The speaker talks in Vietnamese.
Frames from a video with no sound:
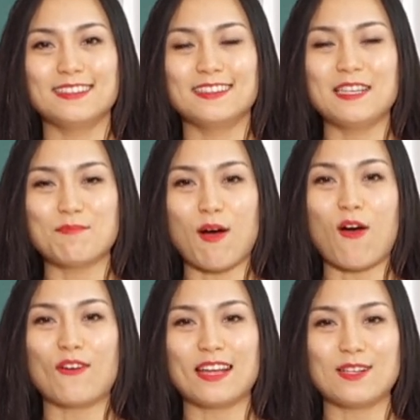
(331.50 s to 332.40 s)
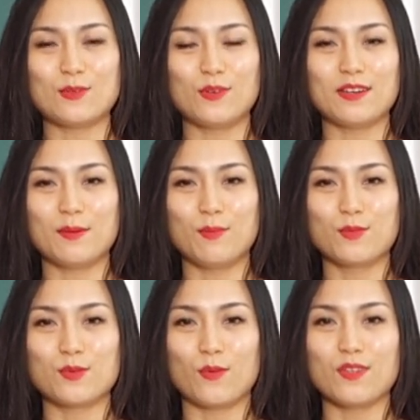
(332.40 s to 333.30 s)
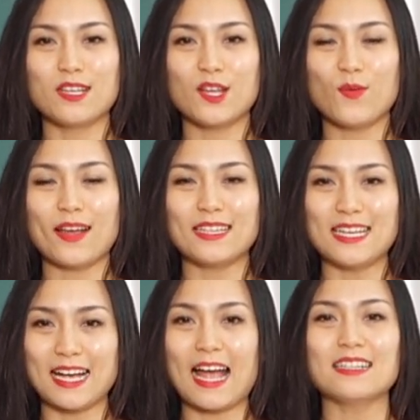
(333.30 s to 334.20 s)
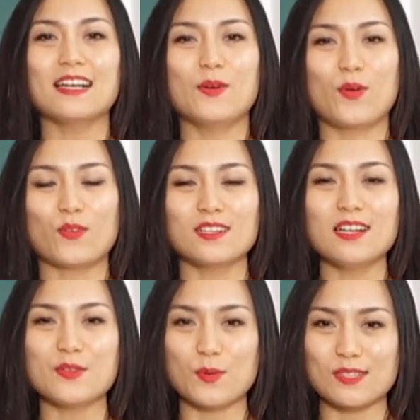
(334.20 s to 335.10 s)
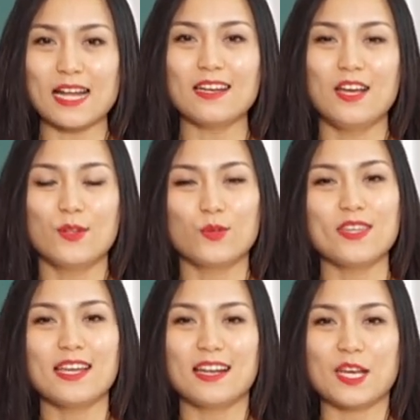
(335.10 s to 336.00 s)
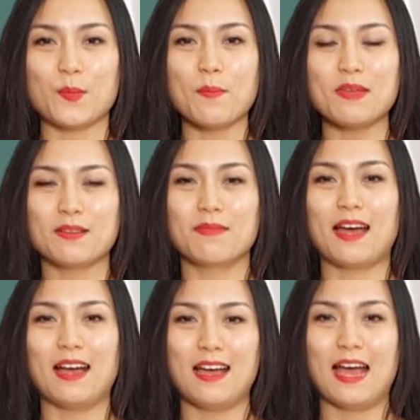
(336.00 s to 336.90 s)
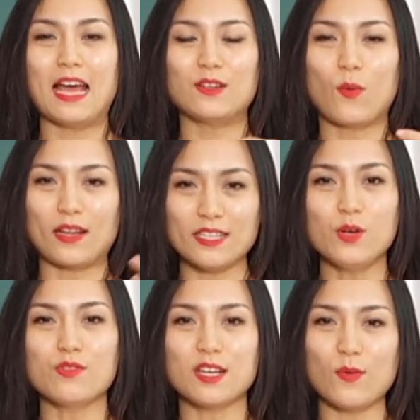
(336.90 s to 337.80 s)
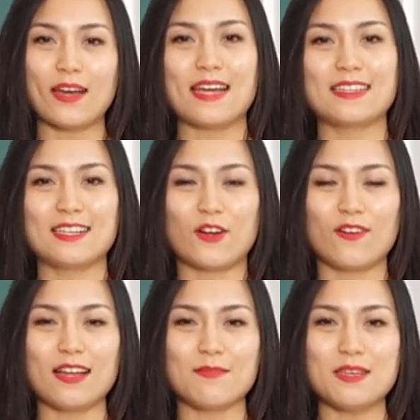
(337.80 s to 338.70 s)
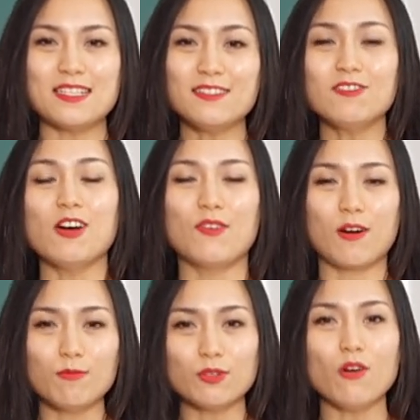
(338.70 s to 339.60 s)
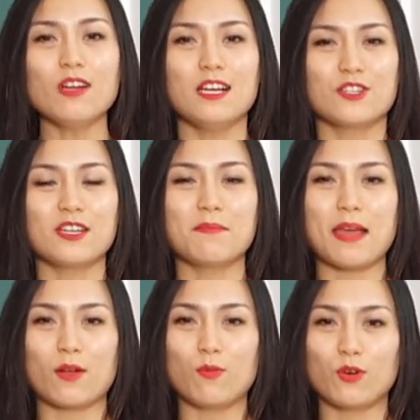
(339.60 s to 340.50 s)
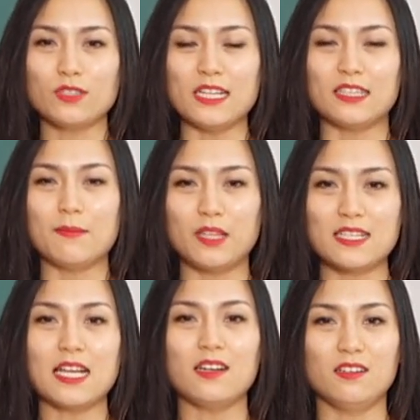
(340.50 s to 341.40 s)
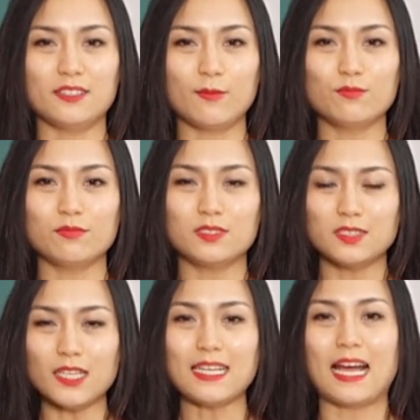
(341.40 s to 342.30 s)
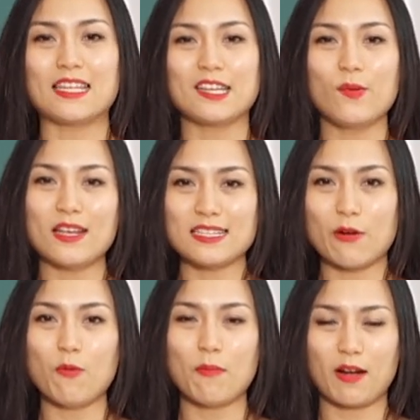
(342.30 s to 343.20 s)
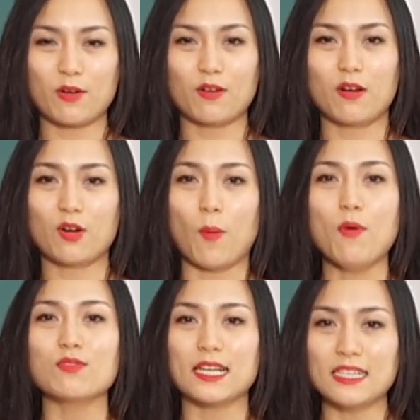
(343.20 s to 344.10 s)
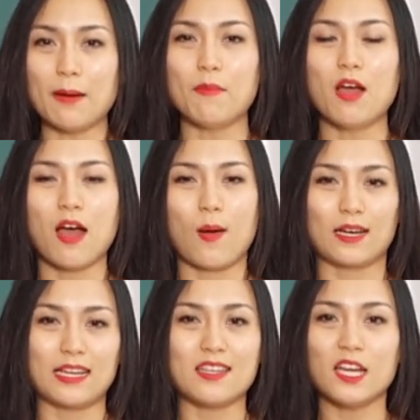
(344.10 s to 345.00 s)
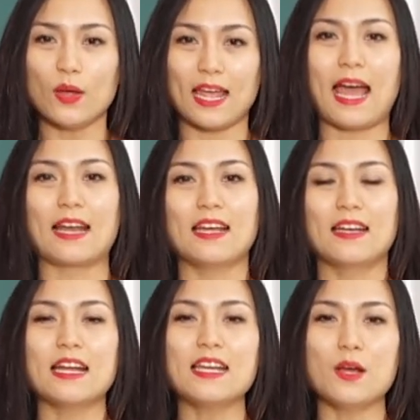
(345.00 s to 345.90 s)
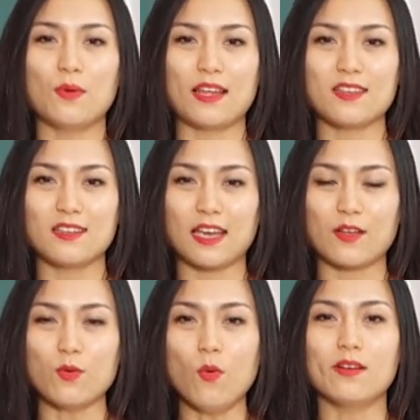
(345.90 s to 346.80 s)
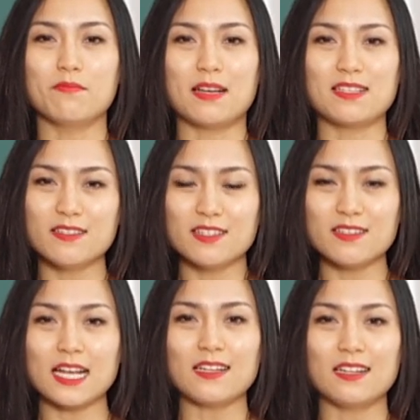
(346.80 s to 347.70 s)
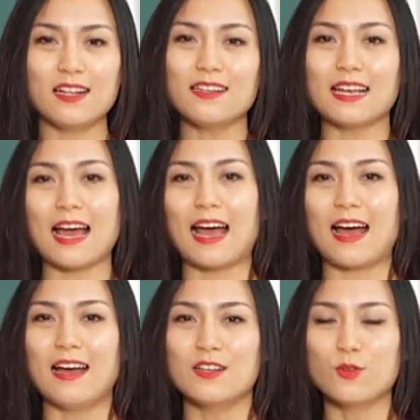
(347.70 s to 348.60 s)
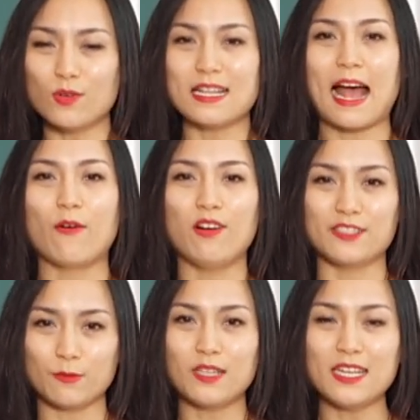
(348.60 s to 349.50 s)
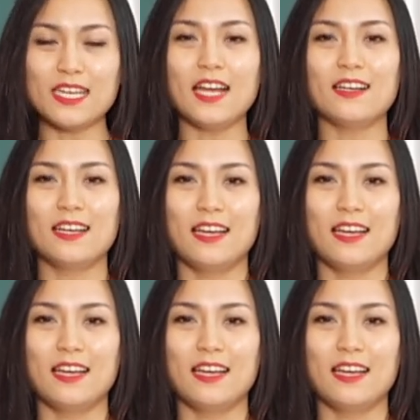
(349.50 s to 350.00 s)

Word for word: thịt bò này rồi ờ, một số những cái loại thịt khác đều có rất là nhiều sắt tuy nhiên là nếu mà mình mà ăn quá nhiều những cái loại này thì nó lại bị dư thừa và không tốt cho nên mẹ cũng có thể tìm thấy sắt ở trong tất cả những cái loại rau mà ờ, có màu xanh đậm hoặc là những cái loại hạt đây đều là những cái nguồn mà dự trữ sắt rất là dồi dào ở trong thiên nhiên